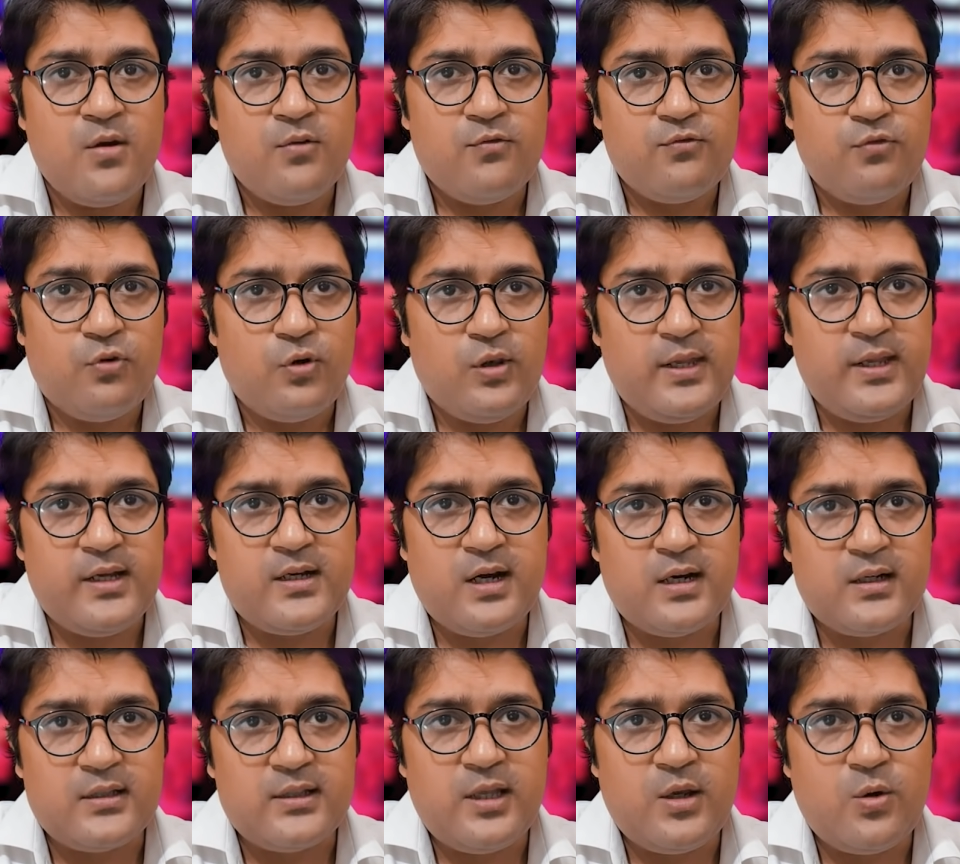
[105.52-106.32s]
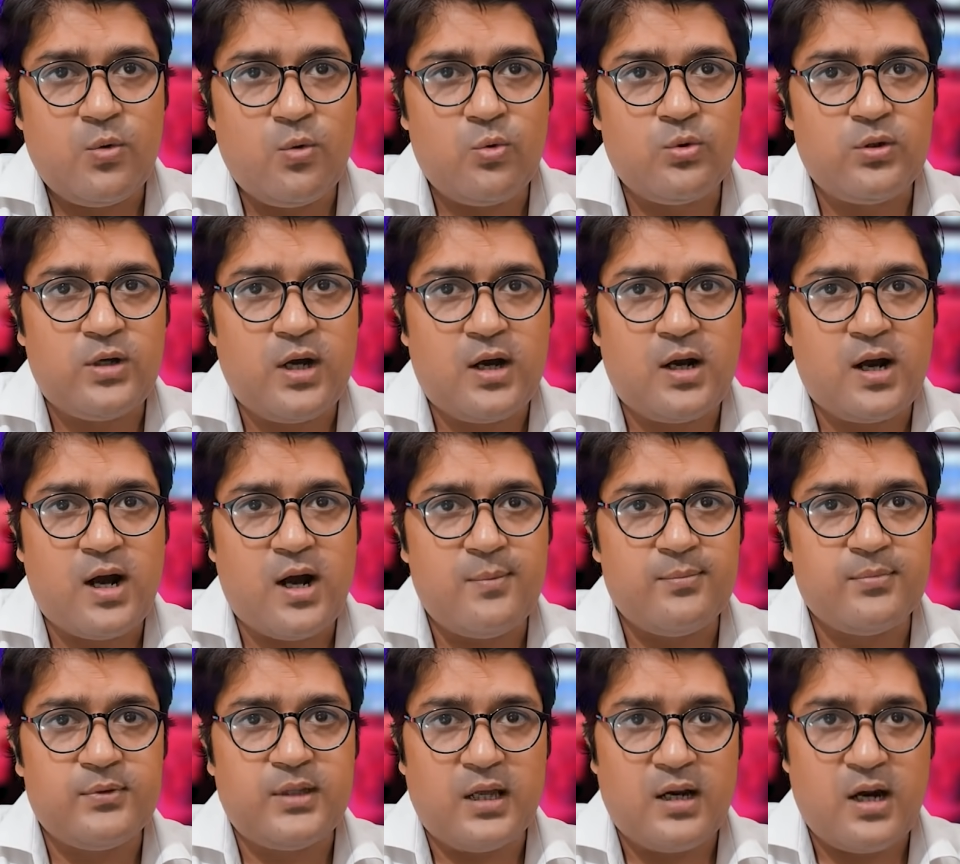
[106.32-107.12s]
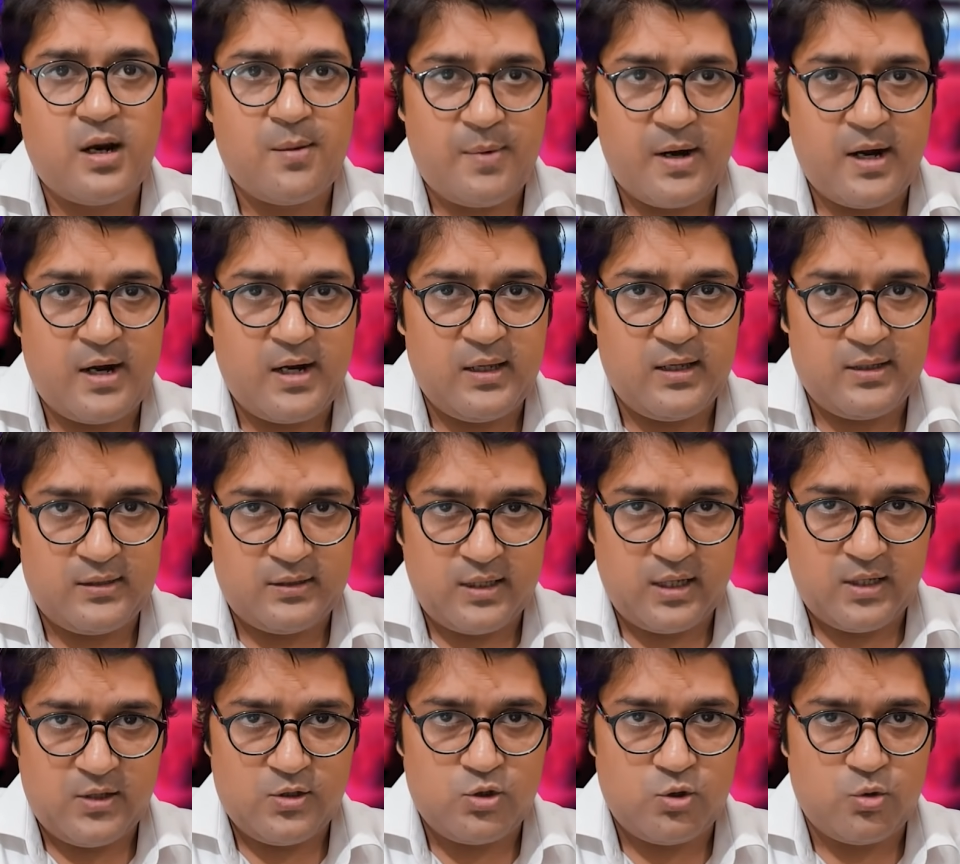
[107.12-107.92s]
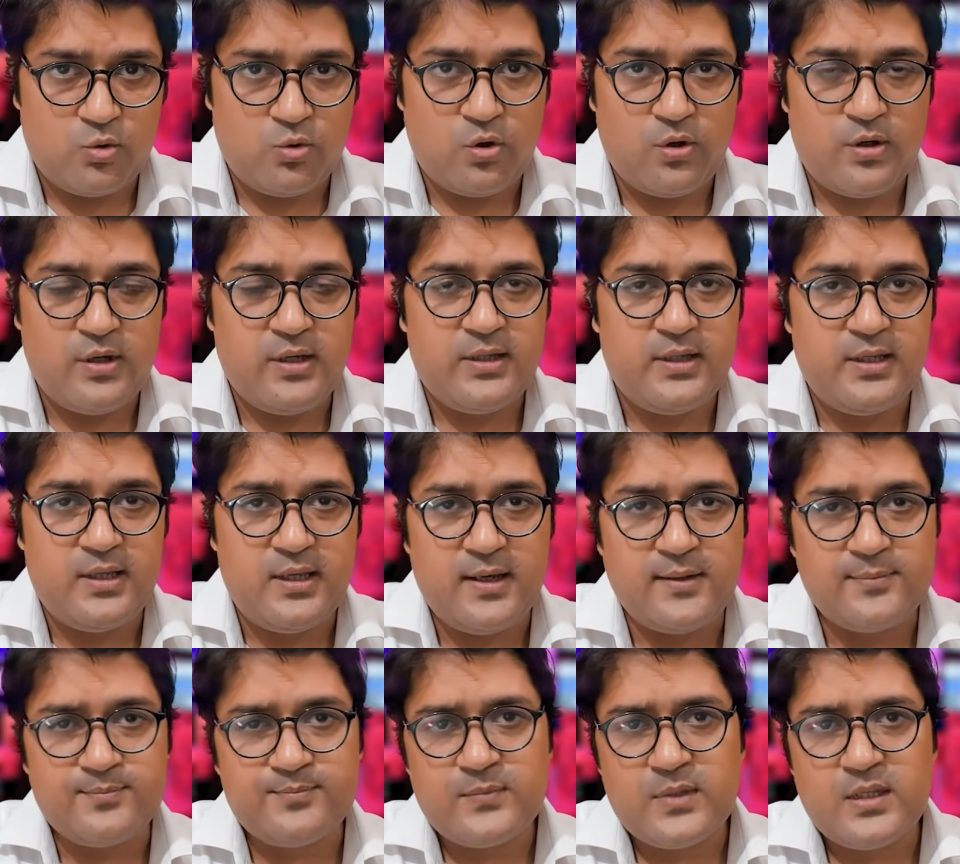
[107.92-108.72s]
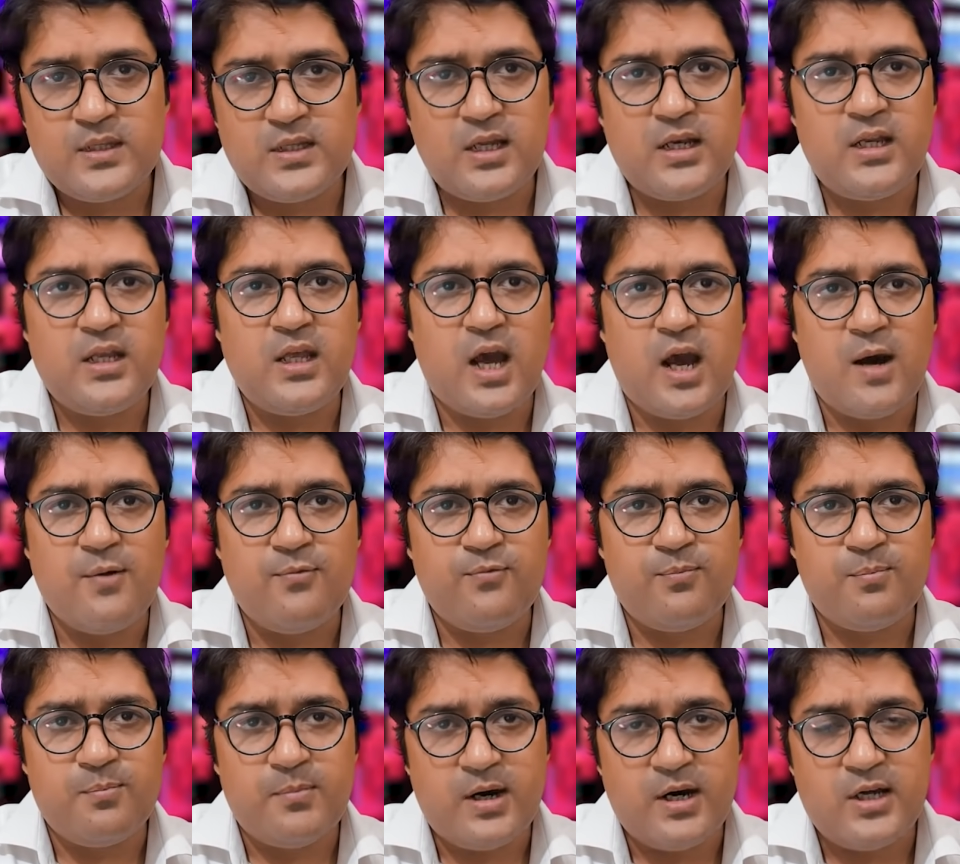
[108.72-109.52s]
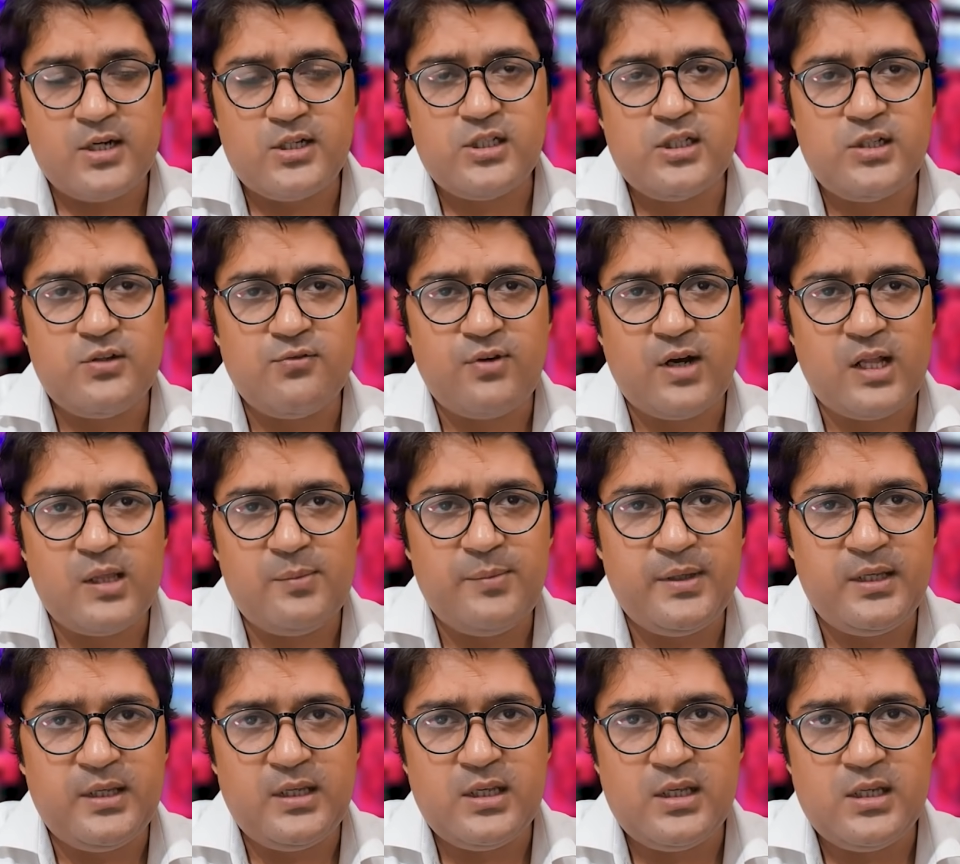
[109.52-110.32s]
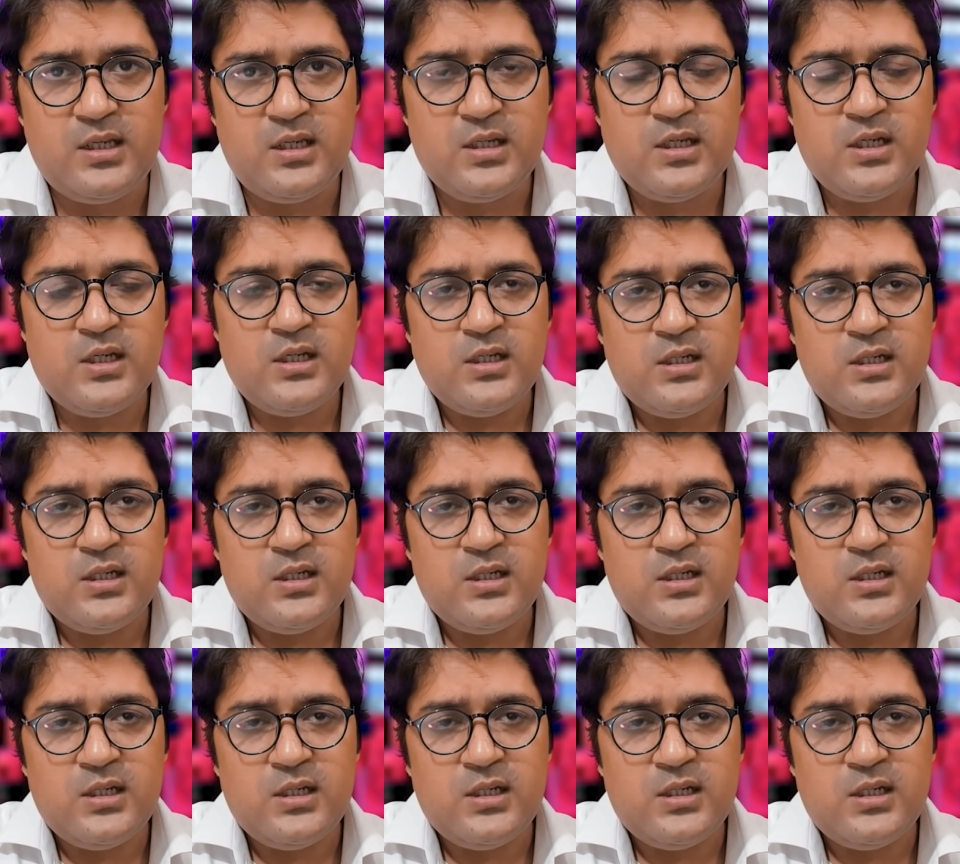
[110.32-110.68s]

वो लेखक थे उनका काम था रामायण लिखना जो उन्होंने किया यानी आप महर्षि वाल्मीकि